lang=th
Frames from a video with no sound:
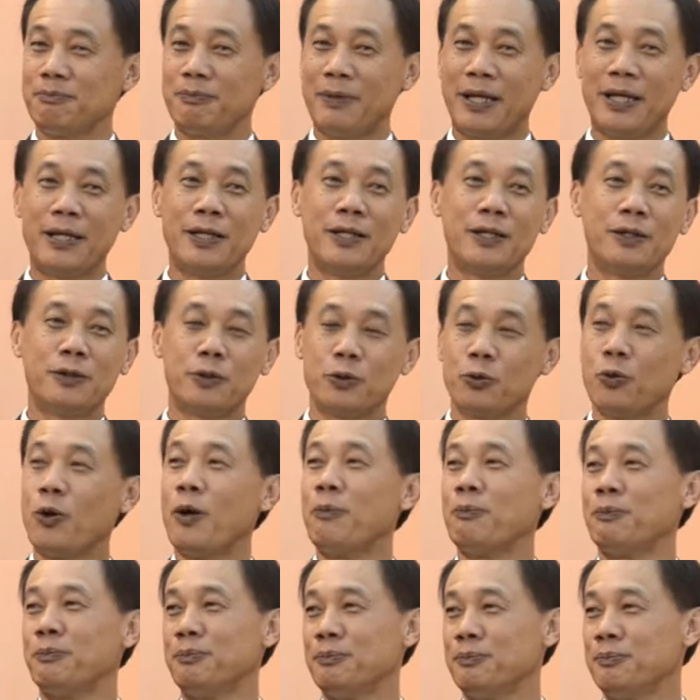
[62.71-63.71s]
ไปรว
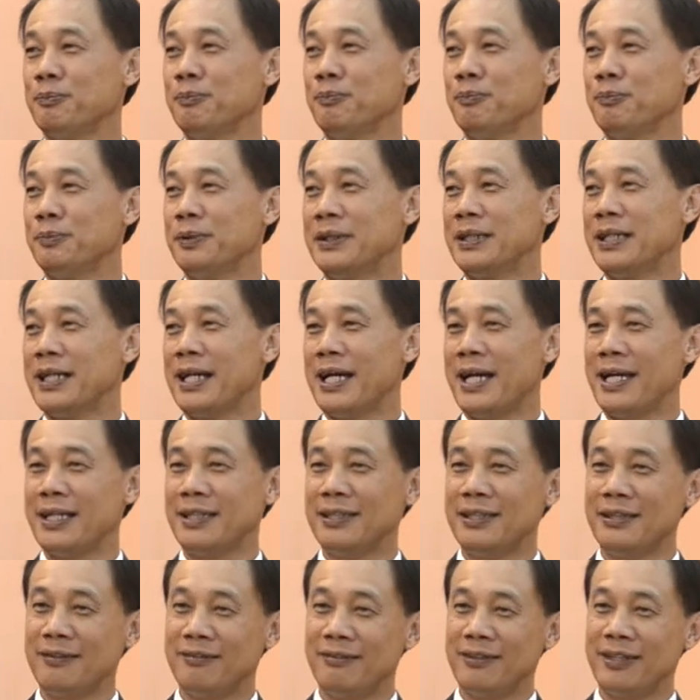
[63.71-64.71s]
มเพื่อให้
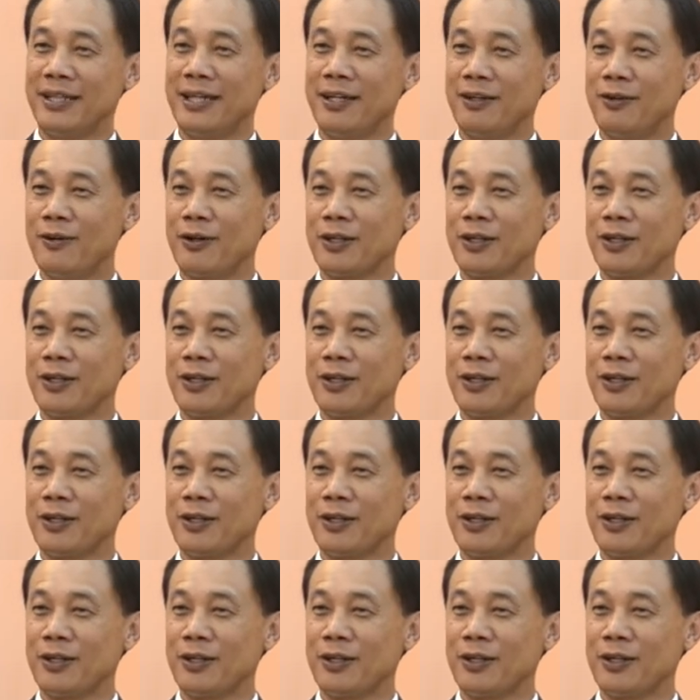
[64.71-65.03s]
นี่เสีย